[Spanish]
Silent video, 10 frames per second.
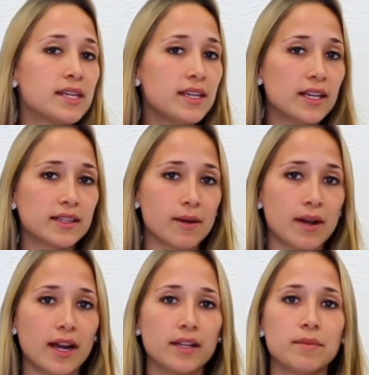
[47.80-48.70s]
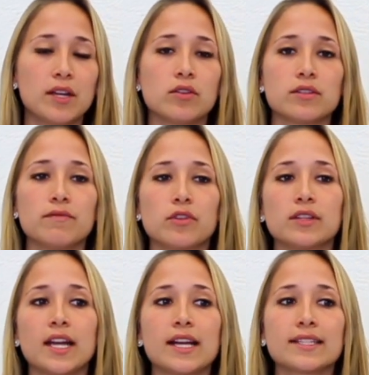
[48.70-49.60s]
mí, eh, trabajar en Médicos Sin
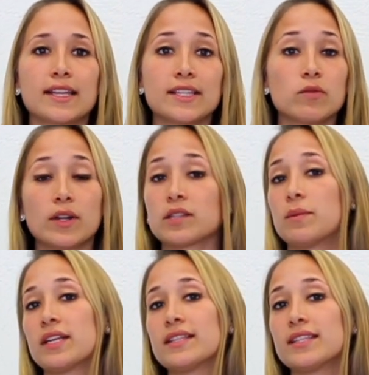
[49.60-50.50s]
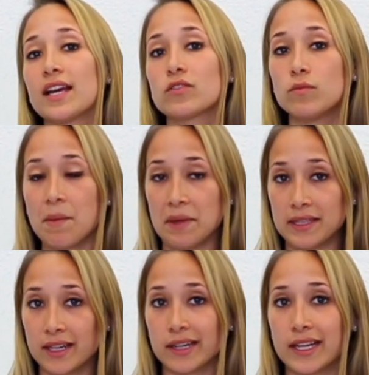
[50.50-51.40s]
Fronteras ha sido una experiencia
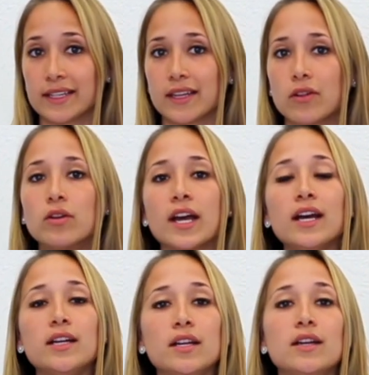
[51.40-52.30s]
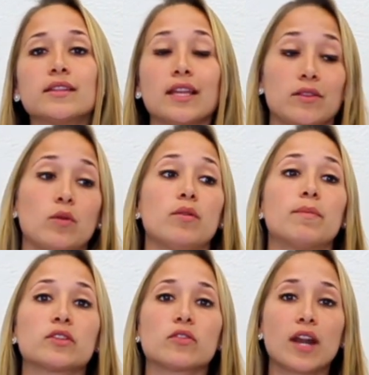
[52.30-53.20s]
sumamente enriquecedora, tanto en
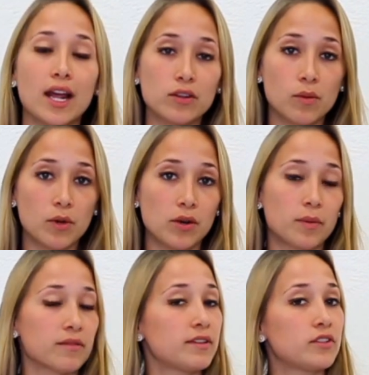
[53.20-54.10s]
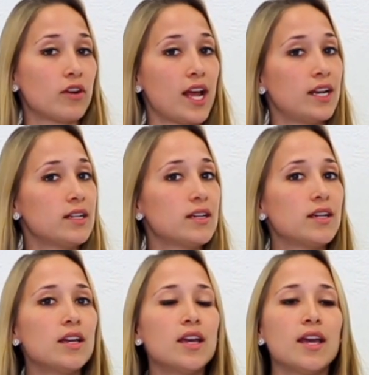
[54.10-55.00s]
lo personal como en lo profesional.
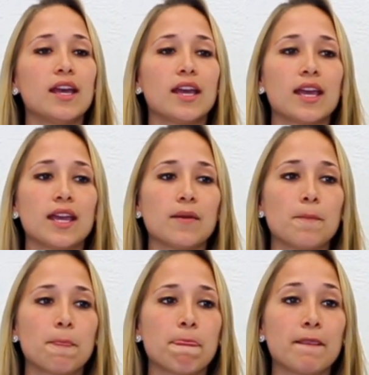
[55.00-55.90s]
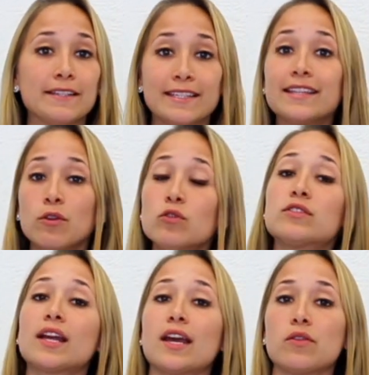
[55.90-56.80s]
Em, si te
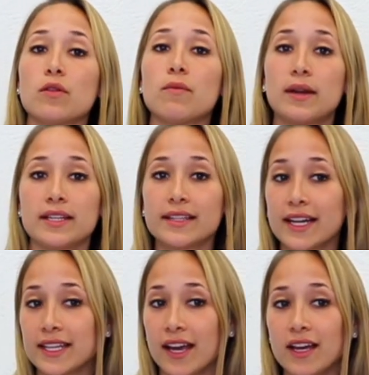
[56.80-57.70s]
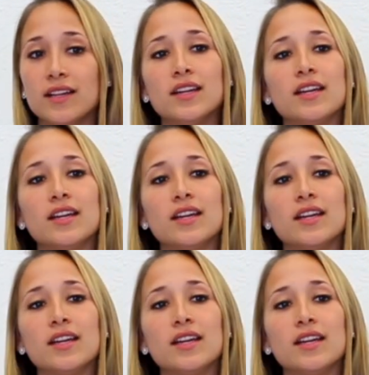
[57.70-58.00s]
gusta la ayuda humanitaria